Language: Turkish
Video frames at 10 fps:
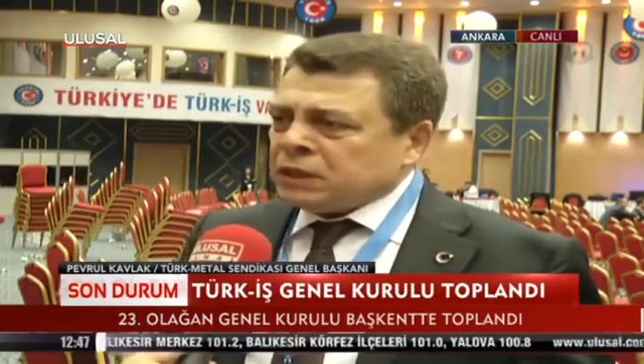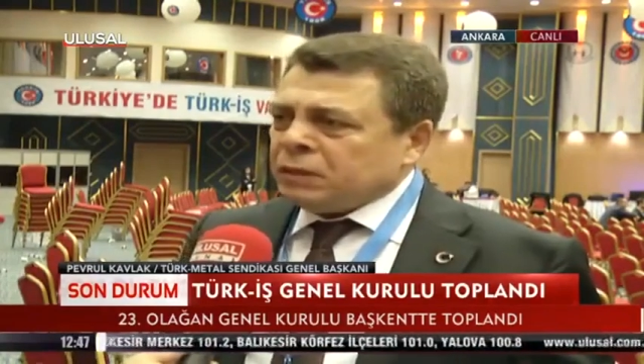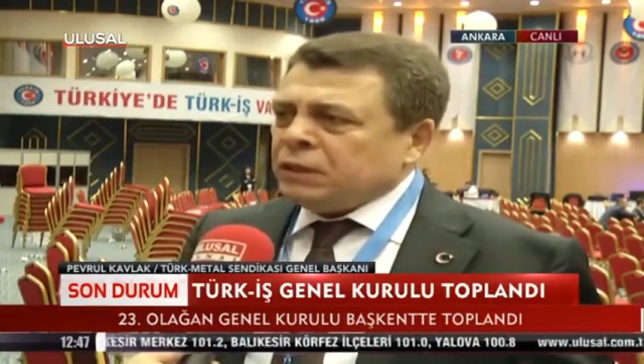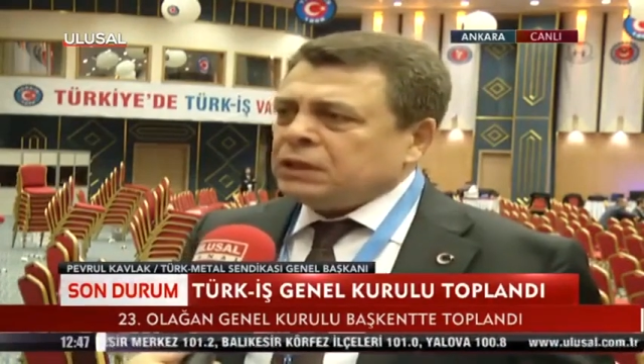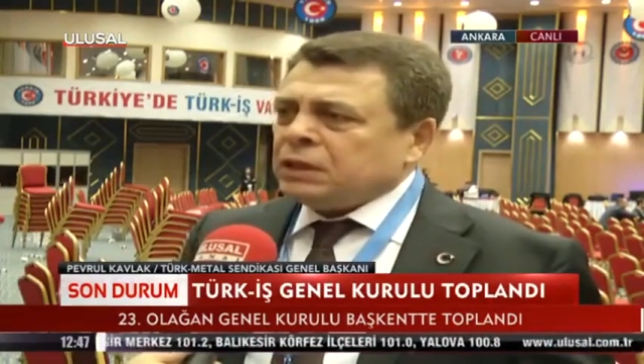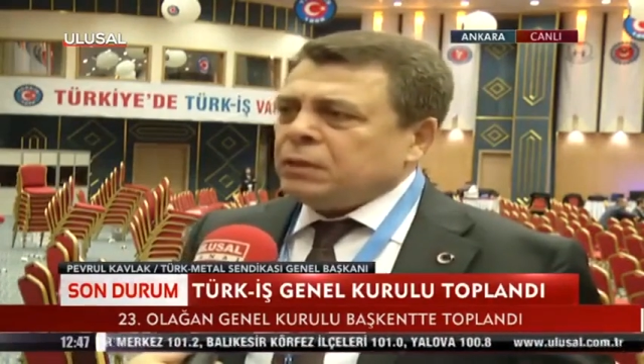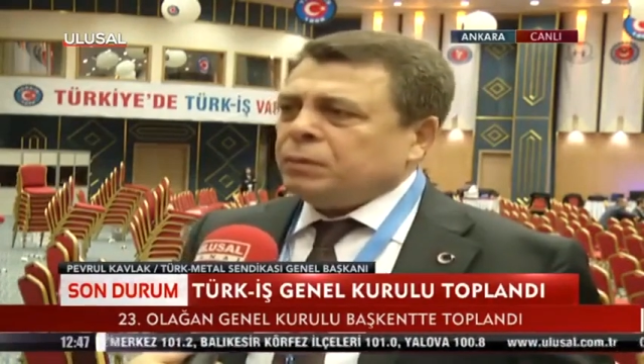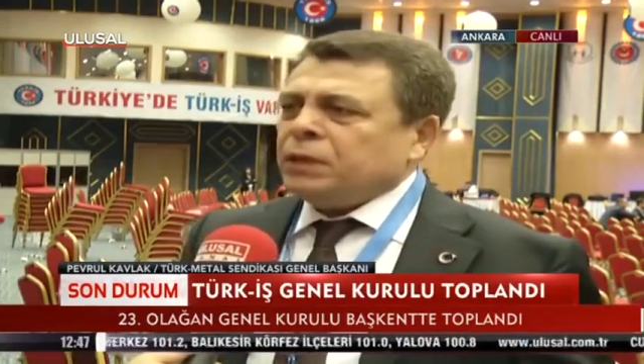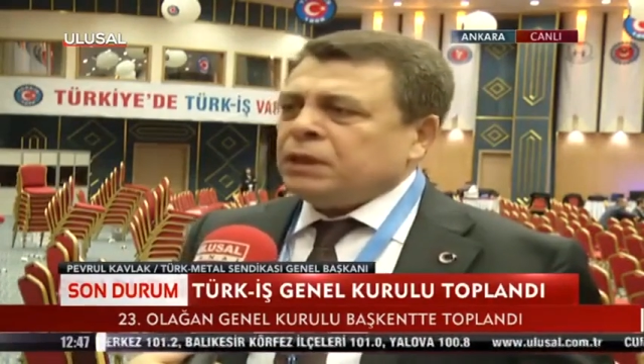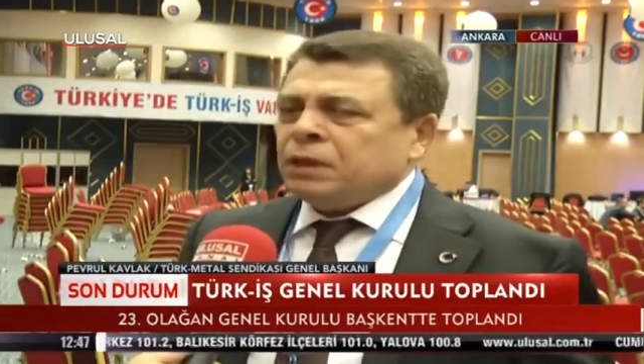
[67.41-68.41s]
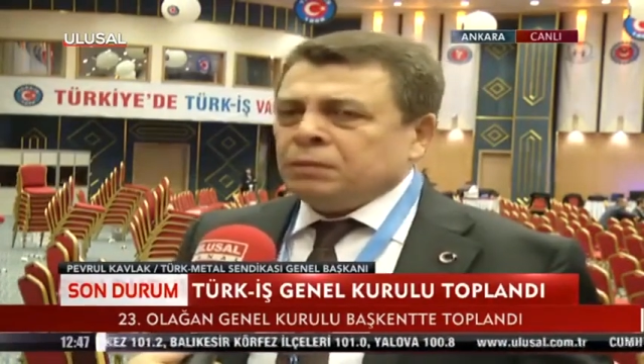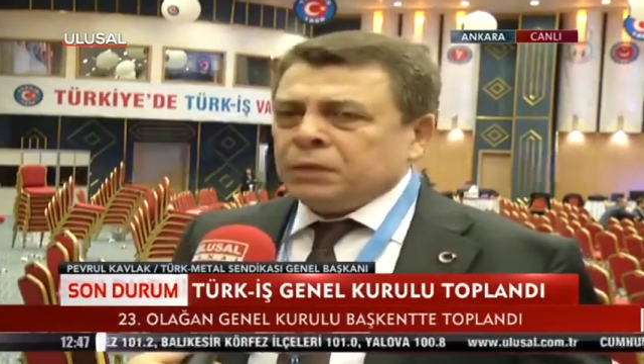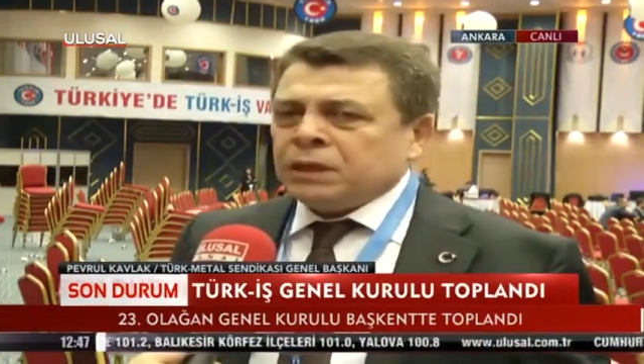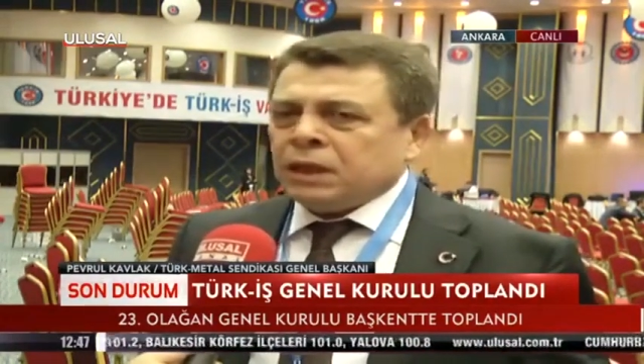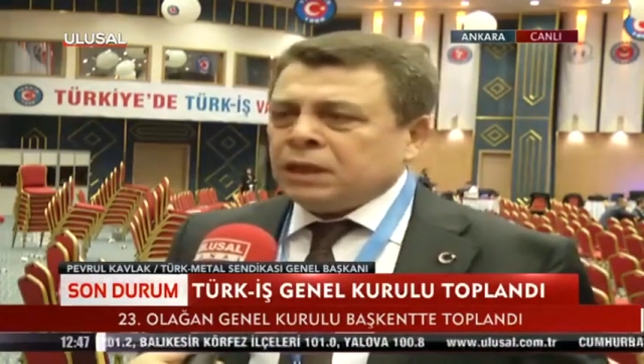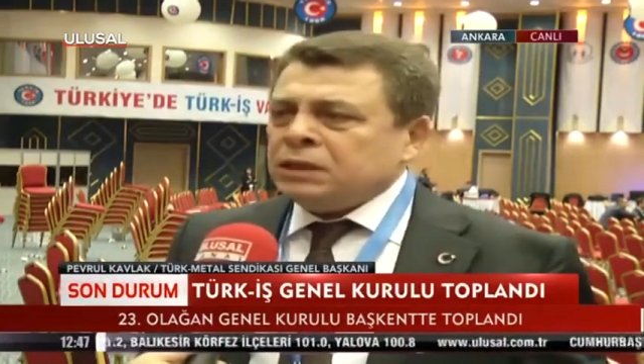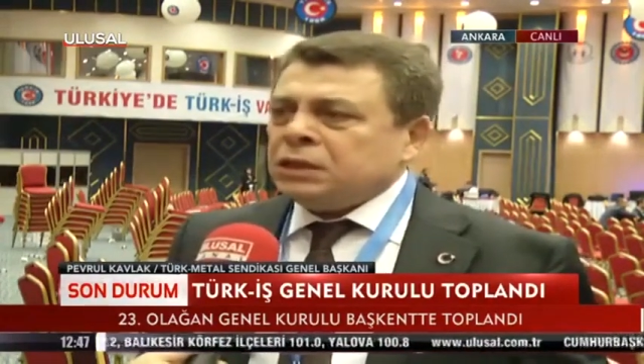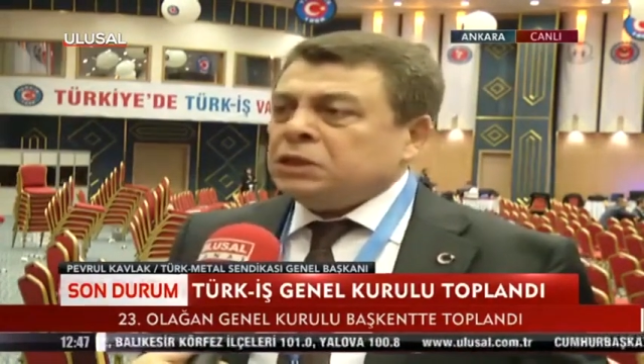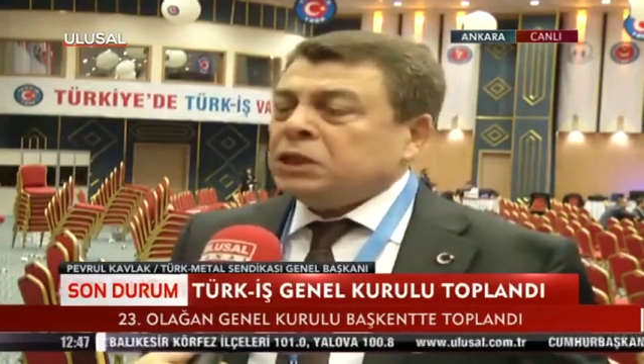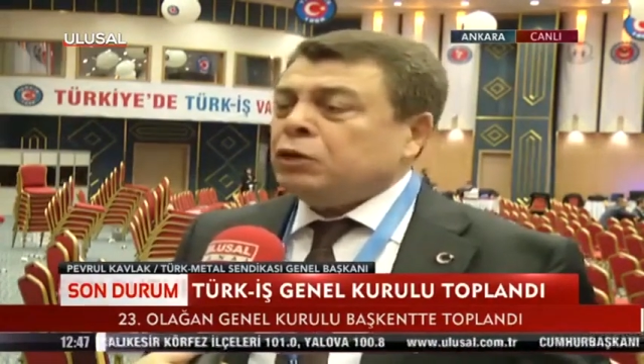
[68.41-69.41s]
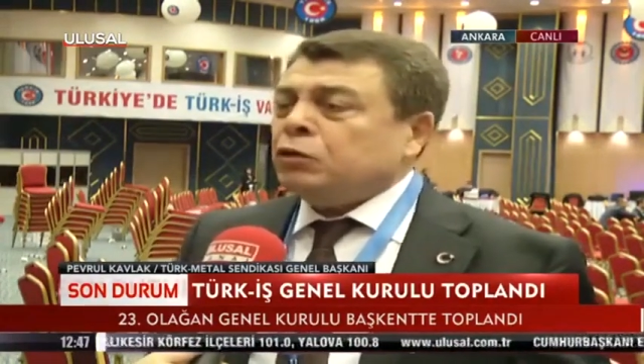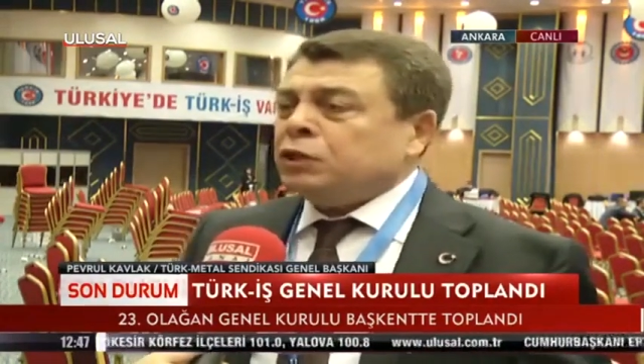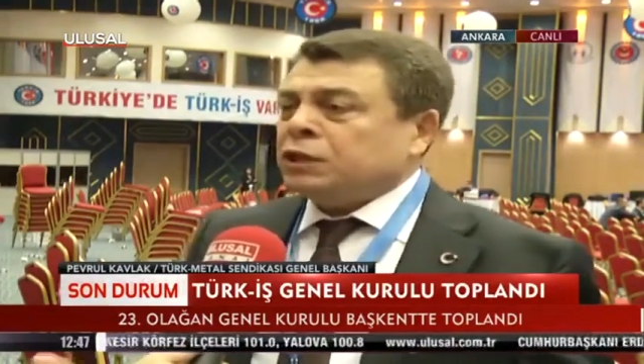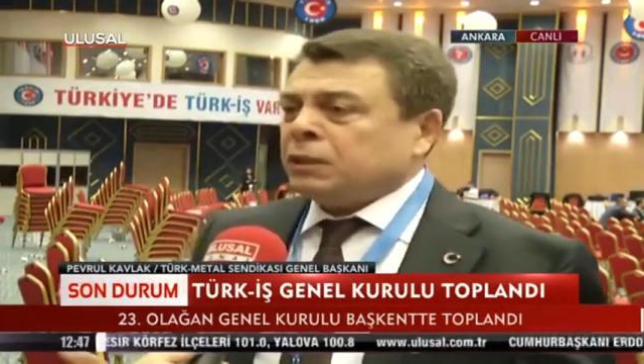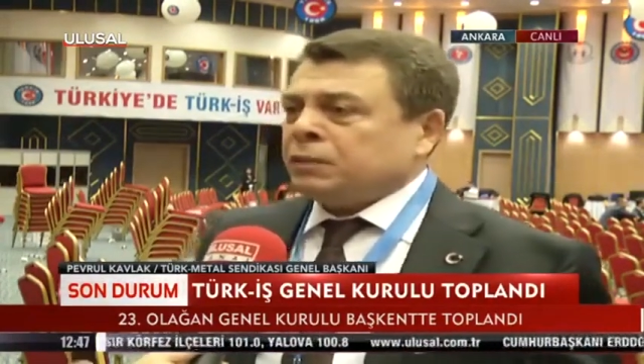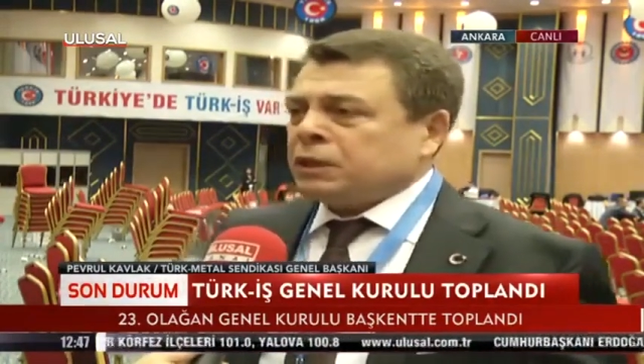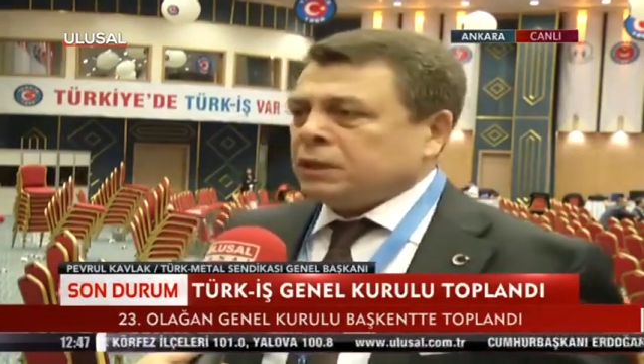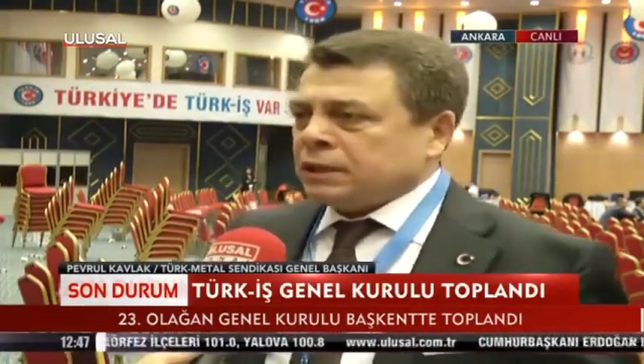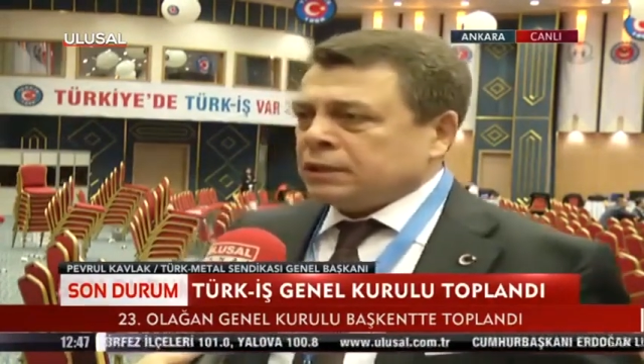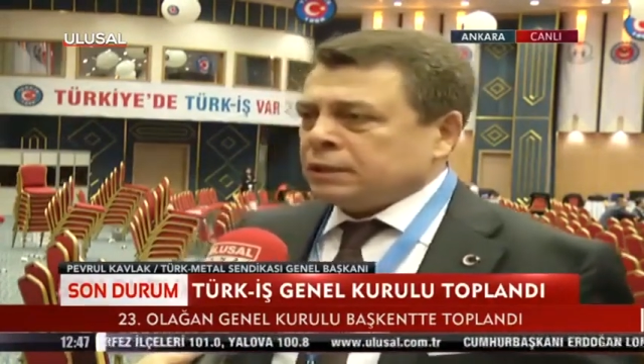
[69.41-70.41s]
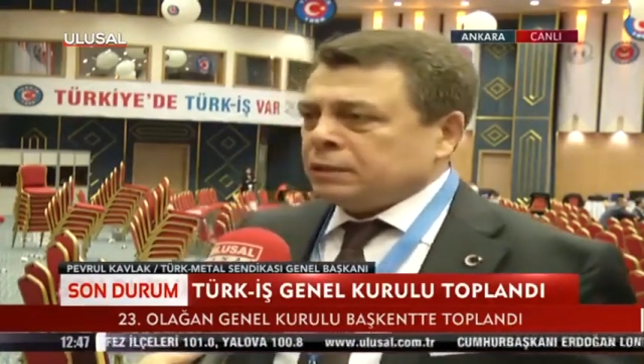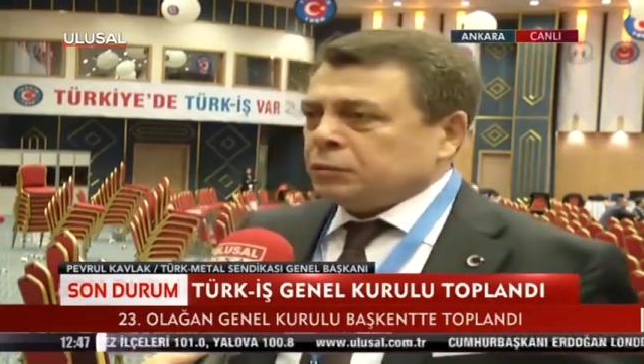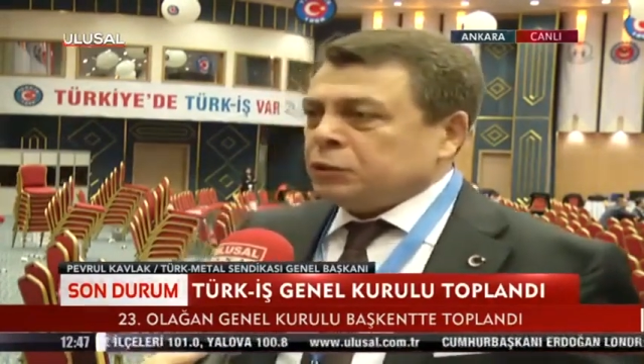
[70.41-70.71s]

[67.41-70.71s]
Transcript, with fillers: temel sebeplerinden bir tanesi içe dönük yapacağız.